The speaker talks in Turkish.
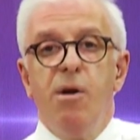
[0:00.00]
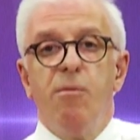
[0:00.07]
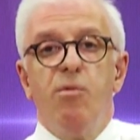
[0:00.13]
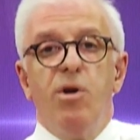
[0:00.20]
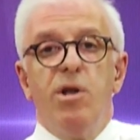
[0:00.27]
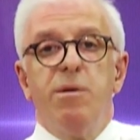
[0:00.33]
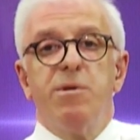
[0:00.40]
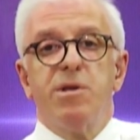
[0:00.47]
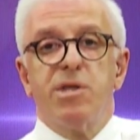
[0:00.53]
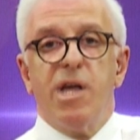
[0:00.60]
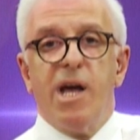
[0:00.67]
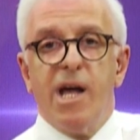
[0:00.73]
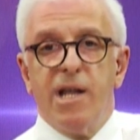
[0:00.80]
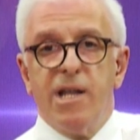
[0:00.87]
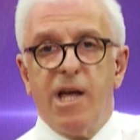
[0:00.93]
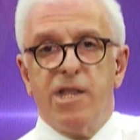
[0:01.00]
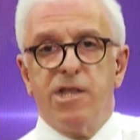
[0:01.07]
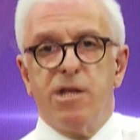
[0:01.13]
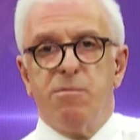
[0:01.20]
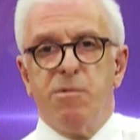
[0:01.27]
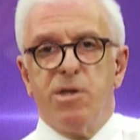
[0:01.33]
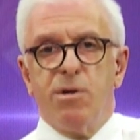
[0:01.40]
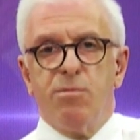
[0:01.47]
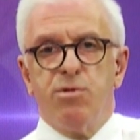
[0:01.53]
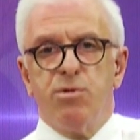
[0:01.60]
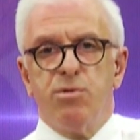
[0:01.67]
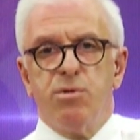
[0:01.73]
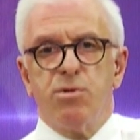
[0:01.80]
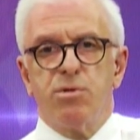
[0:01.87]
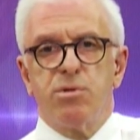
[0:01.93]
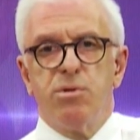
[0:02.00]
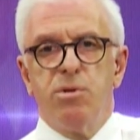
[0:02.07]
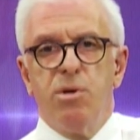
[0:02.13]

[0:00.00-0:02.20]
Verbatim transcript: böyle bir değerlendirmede bulunuyorsun.